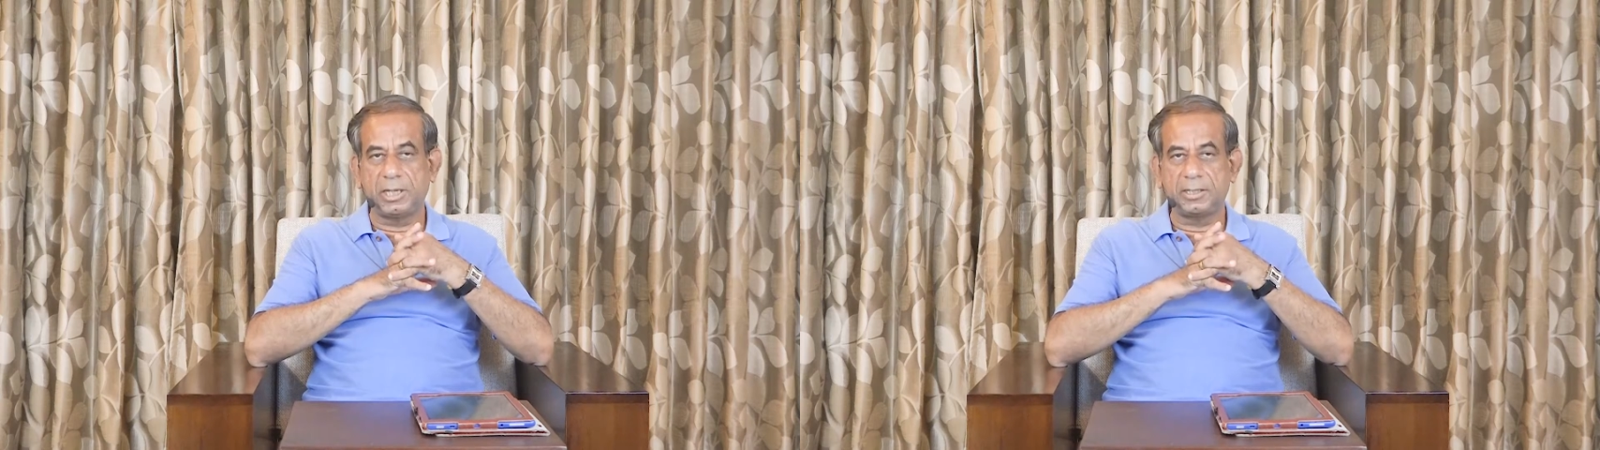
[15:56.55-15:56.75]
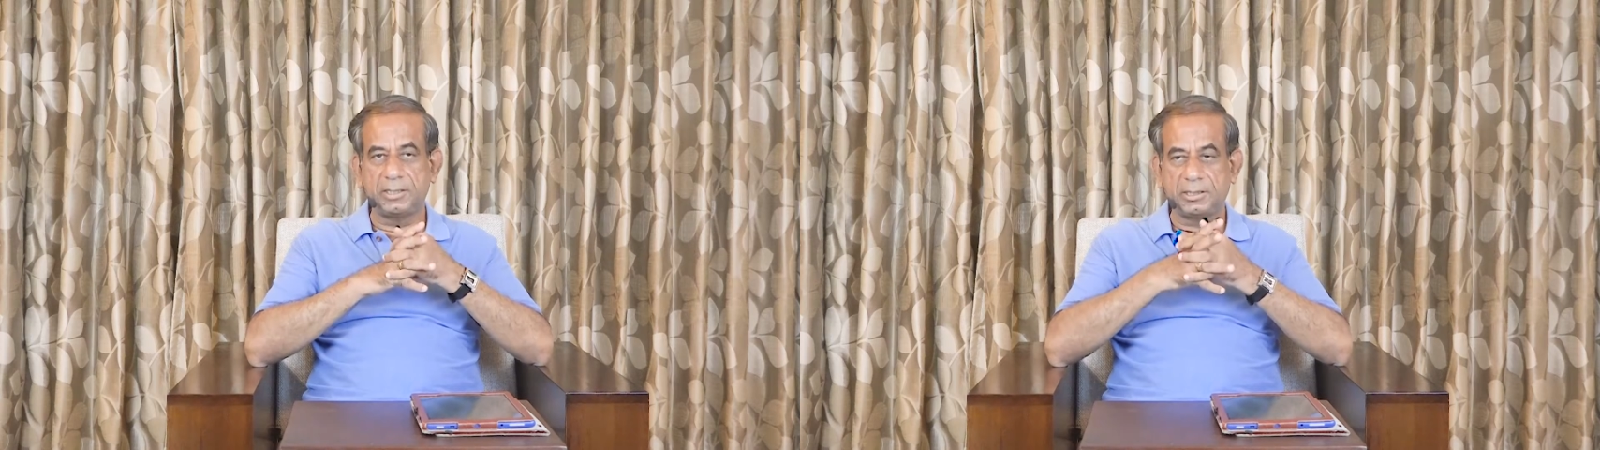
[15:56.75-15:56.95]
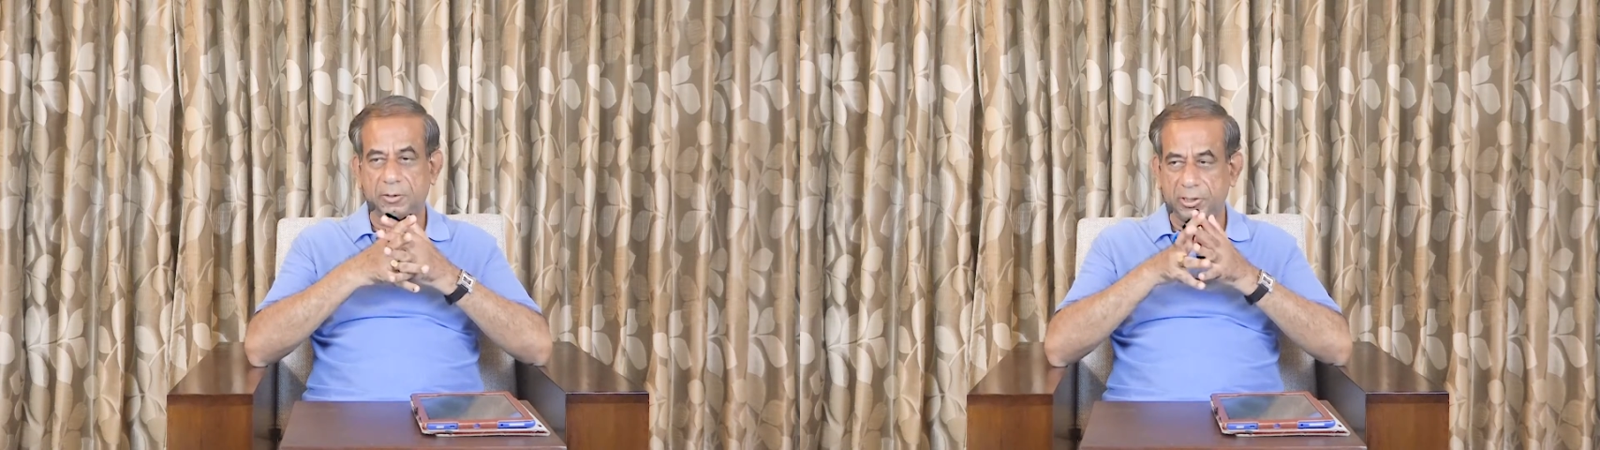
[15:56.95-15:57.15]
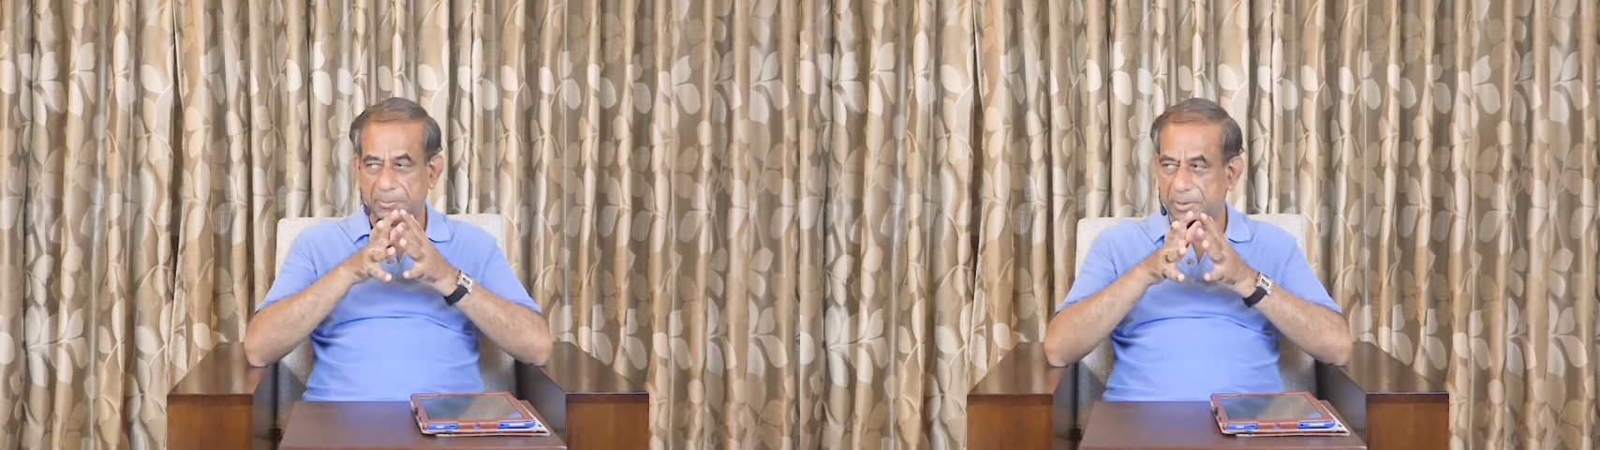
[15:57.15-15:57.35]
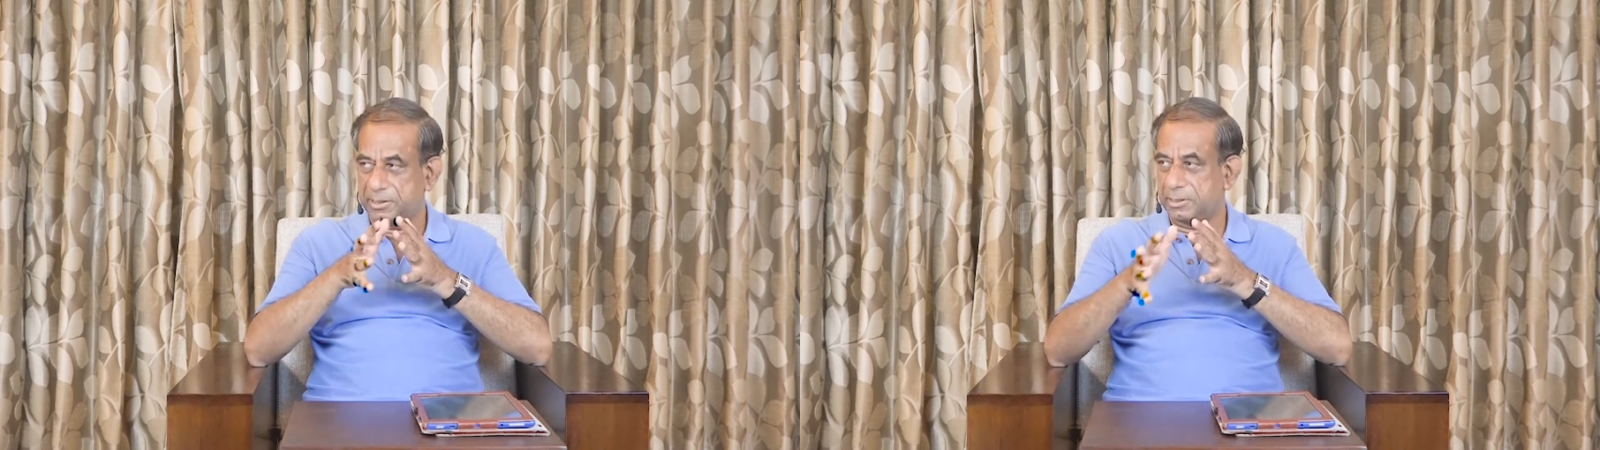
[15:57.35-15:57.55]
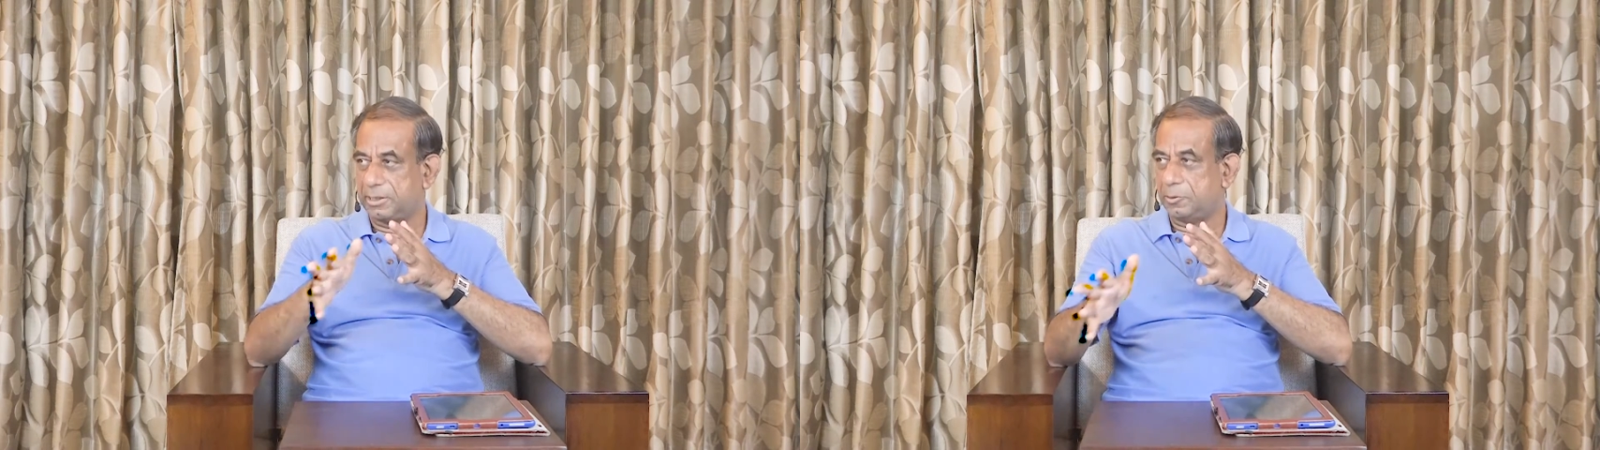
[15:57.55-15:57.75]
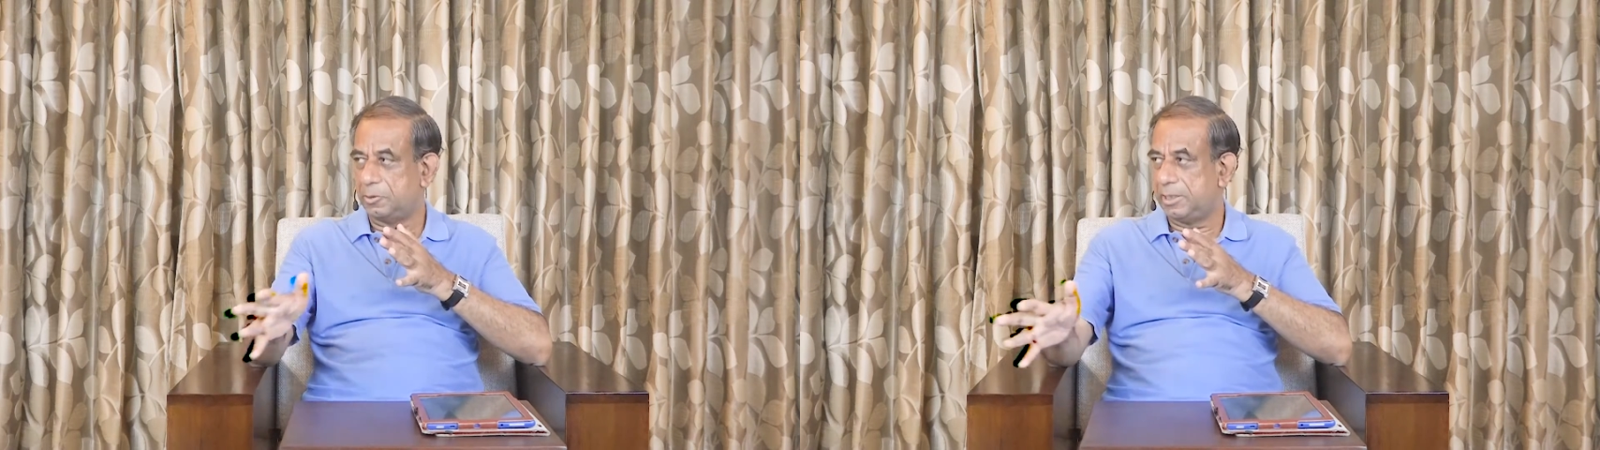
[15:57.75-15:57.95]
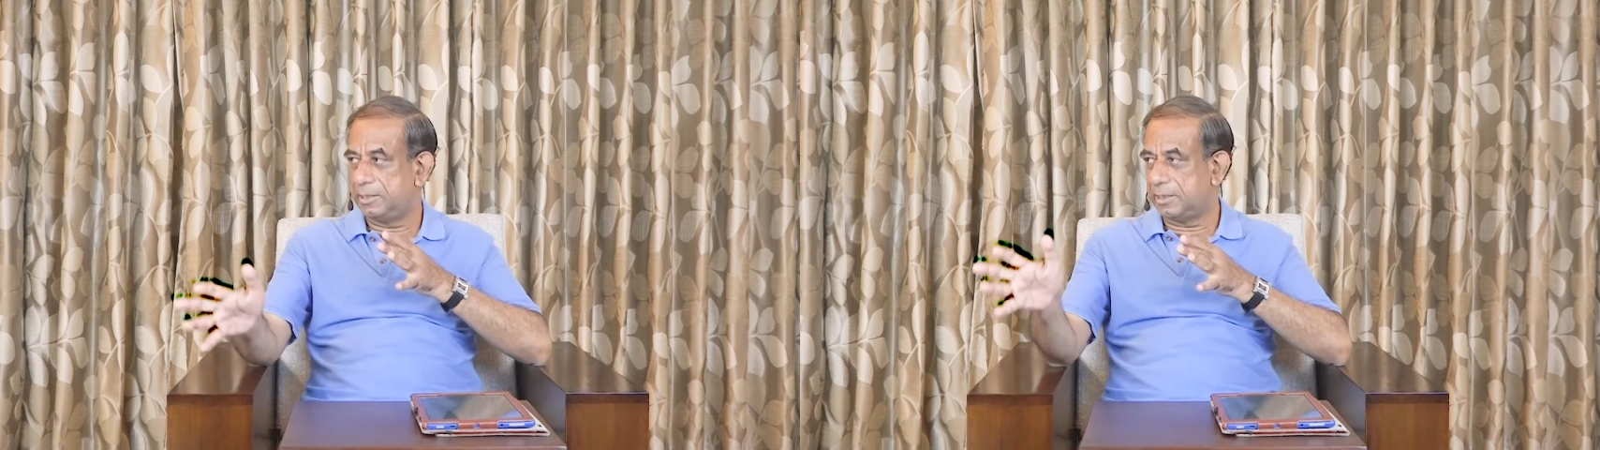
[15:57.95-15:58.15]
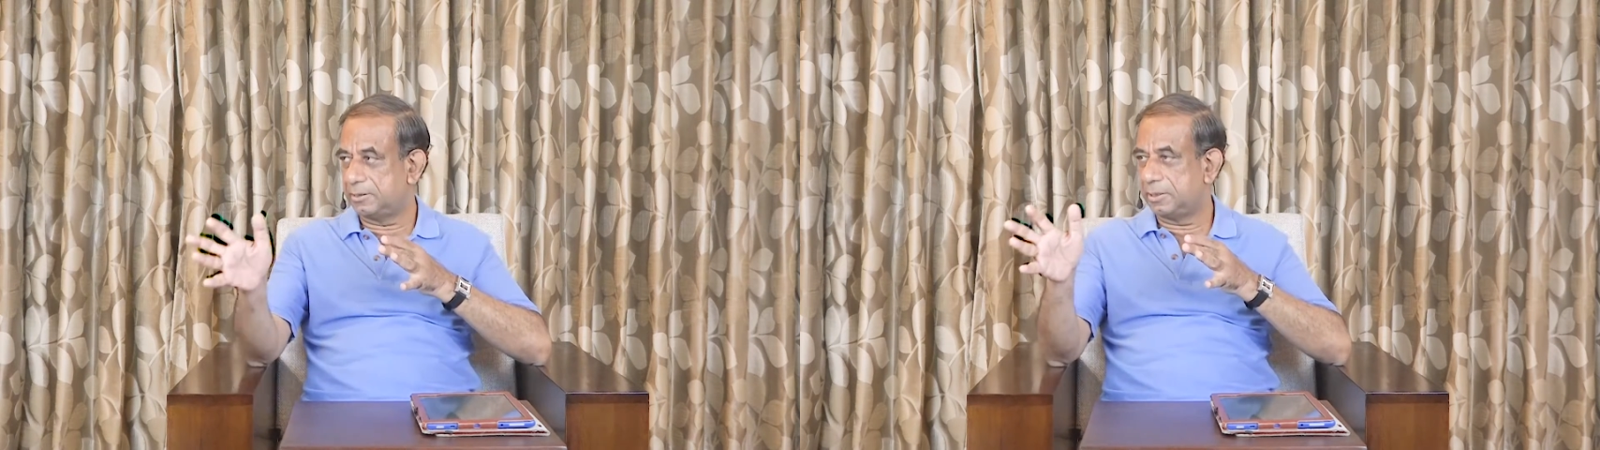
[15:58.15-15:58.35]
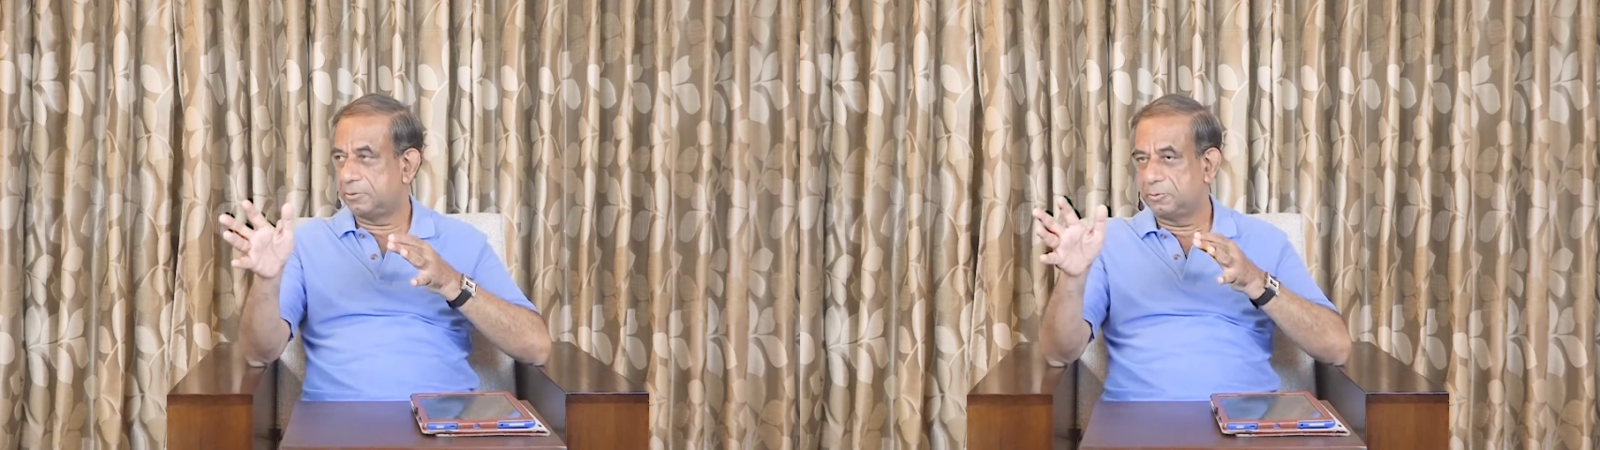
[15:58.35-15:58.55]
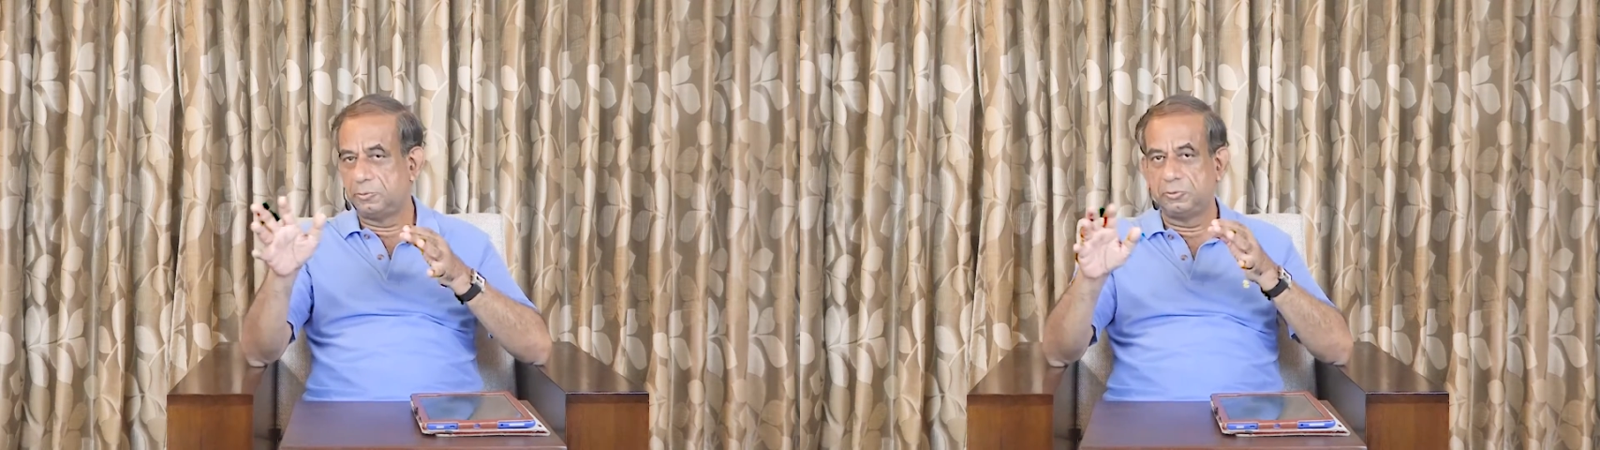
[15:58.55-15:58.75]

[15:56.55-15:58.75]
क्या करता है वो डिप्रेशन की ओर ले जाता है तो